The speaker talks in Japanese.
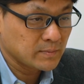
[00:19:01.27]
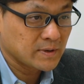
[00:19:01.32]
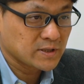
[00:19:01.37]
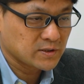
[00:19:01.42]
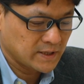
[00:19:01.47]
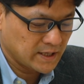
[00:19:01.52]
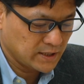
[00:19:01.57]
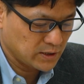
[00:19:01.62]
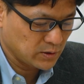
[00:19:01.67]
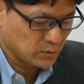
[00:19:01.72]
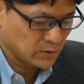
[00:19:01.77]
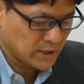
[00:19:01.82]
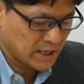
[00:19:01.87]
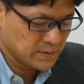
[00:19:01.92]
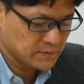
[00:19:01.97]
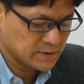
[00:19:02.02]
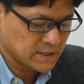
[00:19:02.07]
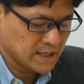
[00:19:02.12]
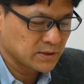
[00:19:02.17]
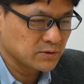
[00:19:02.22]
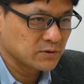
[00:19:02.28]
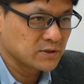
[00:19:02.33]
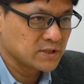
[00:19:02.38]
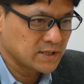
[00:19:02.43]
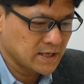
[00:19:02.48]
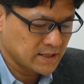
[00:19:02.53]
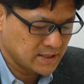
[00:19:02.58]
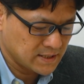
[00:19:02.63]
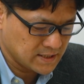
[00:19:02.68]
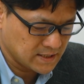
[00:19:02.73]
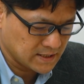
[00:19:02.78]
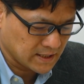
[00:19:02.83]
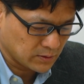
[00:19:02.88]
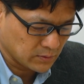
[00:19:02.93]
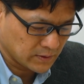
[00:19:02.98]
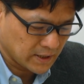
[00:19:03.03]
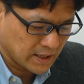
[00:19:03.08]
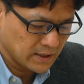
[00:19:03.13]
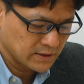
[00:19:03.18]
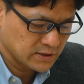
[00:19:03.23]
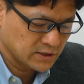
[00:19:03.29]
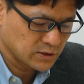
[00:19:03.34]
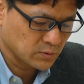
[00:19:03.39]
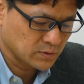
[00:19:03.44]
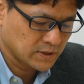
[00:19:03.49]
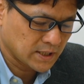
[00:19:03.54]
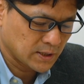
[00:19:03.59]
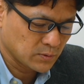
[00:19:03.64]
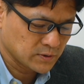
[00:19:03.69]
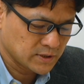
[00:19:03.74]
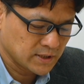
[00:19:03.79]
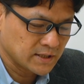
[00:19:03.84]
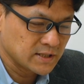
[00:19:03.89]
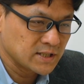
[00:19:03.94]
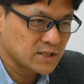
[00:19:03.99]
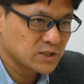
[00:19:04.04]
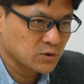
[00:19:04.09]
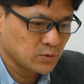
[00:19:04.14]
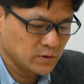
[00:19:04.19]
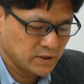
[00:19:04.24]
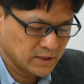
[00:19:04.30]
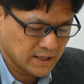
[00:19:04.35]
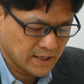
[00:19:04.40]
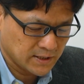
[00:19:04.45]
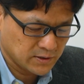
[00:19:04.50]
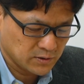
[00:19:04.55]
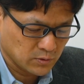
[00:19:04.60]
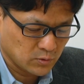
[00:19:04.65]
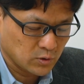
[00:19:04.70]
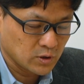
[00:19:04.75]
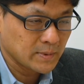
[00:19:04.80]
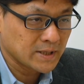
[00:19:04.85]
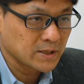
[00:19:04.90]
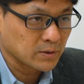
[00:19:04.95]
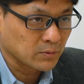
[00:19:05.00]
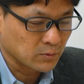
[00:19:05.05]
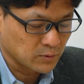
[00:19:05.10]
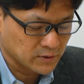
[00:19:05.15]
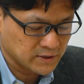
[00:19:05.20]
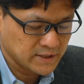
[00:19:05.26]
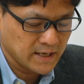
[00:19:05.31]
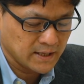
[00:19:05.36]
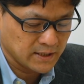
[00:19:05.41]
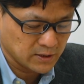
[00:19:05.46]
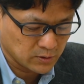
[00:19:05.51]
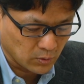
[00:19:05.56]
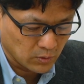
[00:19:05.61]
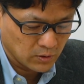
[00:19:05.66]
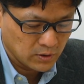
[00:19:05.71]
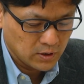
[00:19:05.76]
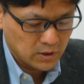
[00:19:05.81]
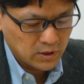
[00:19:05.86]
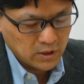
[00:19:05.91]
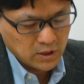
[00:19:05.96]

イオマス燃料のライフサイクル ジーエイチジー だとか、持続可能性の認証に関するこれまでのこの整理と、